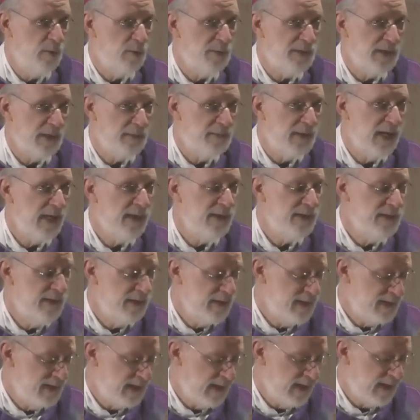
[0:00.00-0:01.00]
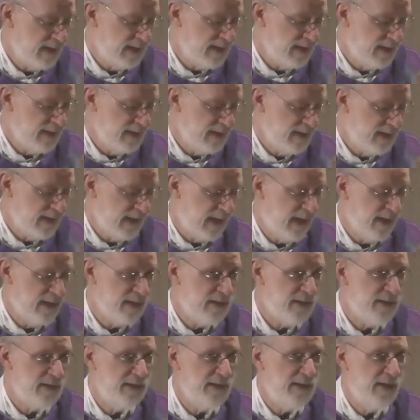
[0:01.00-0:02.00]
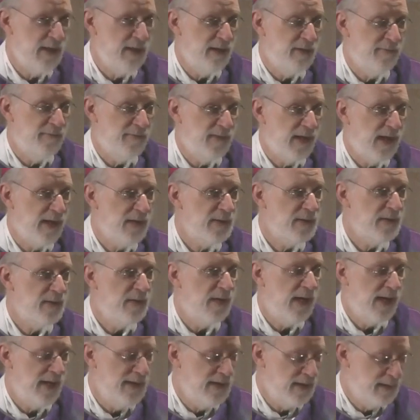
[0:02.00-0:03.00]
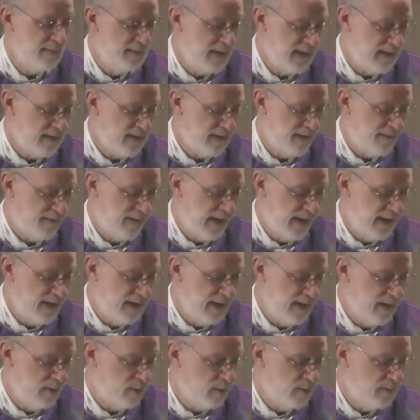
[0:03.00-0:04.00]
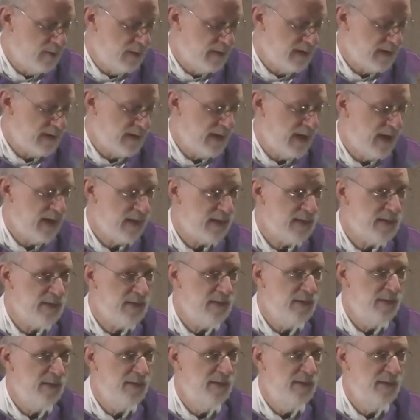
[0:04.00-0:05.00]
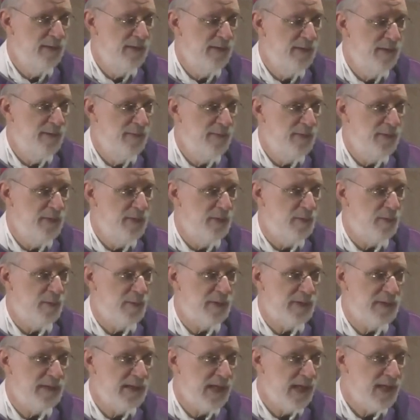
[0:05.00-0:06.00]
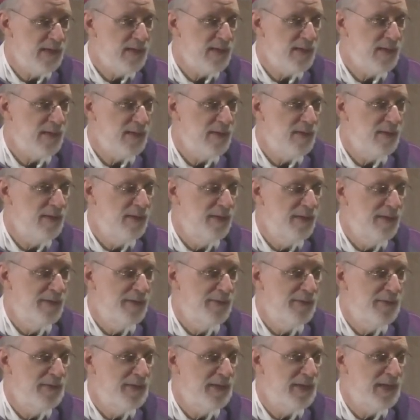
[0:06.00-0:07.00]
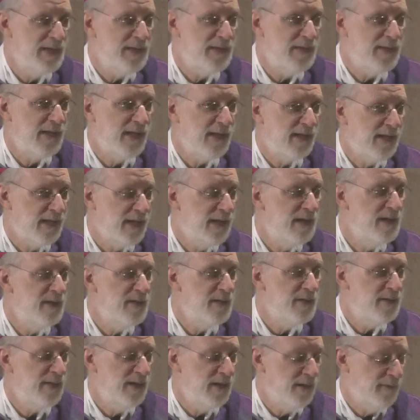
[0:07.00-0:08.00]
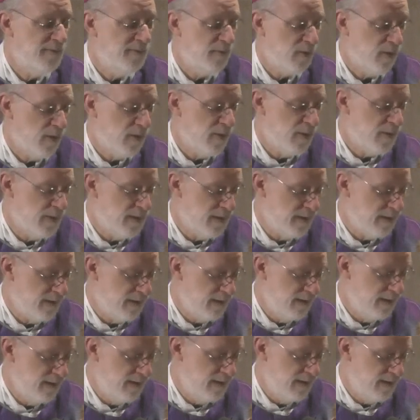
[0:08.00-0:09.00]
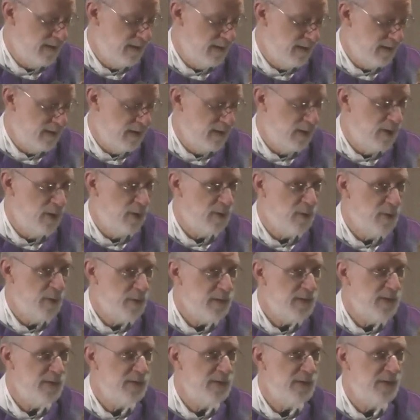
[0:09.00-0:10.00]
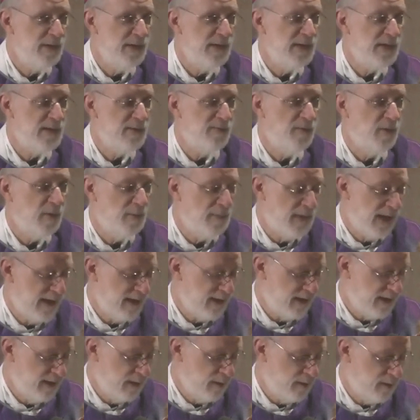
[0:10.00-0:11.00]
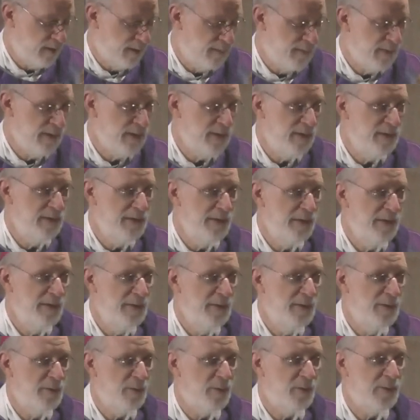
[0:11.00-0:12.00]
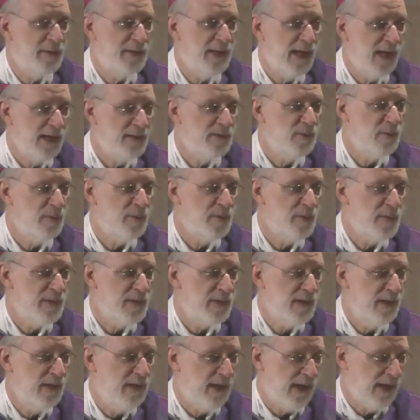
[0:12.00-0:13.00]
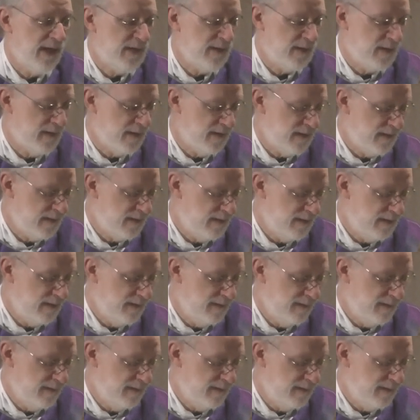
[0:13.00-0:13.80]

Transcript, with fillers: Und am Ende des Essens reicht der Vater einen Becher Wein herum und sagt, und das ist der Kelch der Freude. Gott ist vorbeigekommen und hat uns gerettet.